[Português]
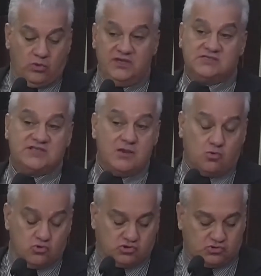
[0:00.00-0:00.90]
e sem
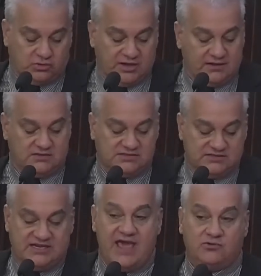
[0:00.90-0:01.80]
custo, né?
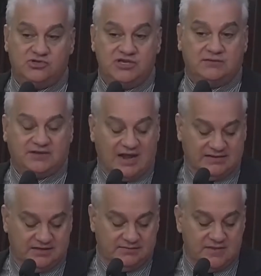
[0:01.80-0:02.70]
Zero de
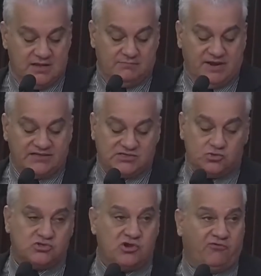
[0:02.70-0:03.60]
entrada. Mas se
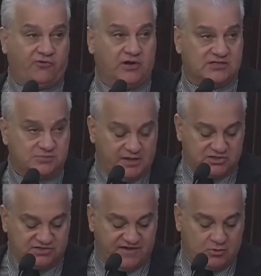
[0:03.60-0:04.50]
o seu fornecimento
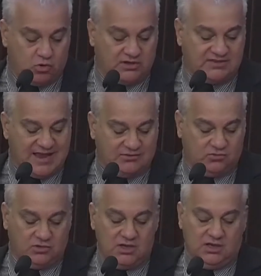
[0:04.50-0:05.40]
estiver
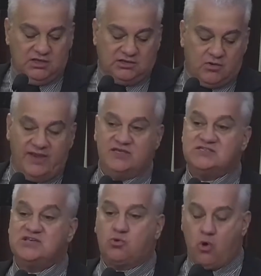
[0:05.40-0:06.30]
cortado, então aí
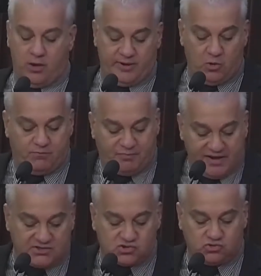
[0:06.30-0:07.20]
se cobra o
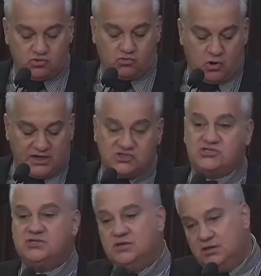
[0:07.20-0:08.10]
preço do
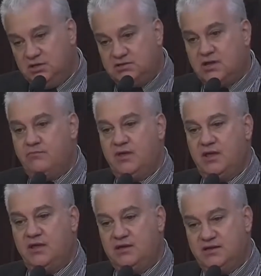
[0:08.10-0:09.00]
corte e também
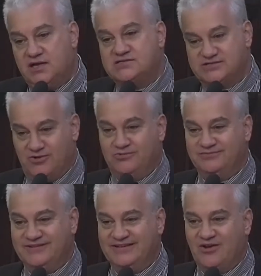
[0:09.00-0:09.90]
a religação.
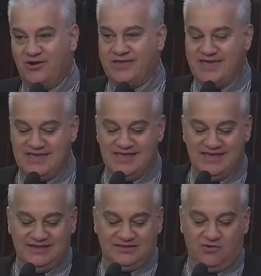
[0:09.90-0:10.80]
Ok?
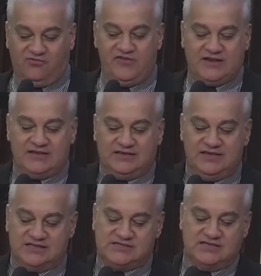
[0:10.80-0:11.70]
Então fica aqui
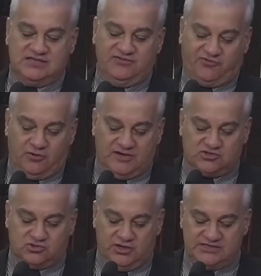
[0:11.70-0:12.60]
essas
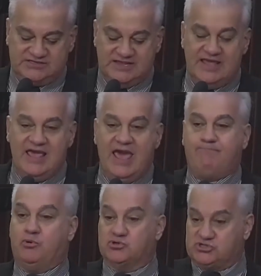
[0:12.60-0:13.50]
informações. É
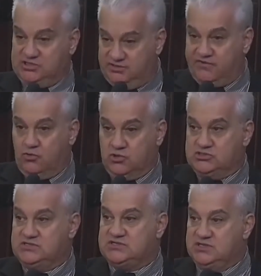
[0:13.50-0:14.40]
possível
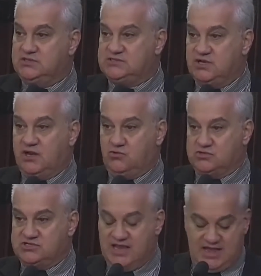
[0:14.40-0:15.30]
hoje sim se
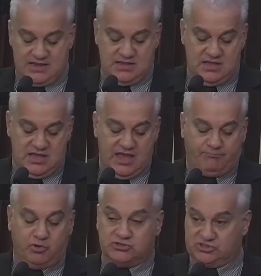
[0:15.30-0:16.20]
negociar, é
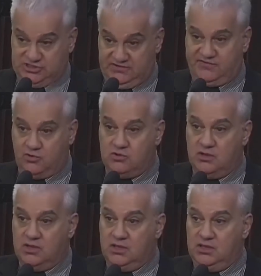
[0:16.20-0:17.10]
possível
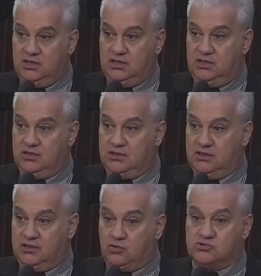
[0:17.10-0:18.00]
e
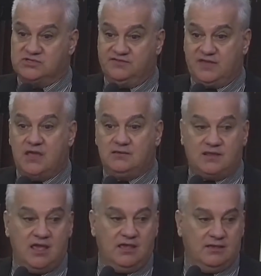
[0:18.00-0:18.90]
inclusive quem
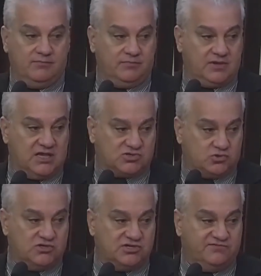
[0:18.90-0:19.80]
tem
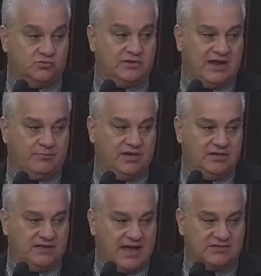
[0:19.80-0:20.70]
questões de
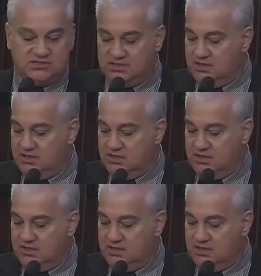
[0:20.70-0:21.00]
vulnerabilidade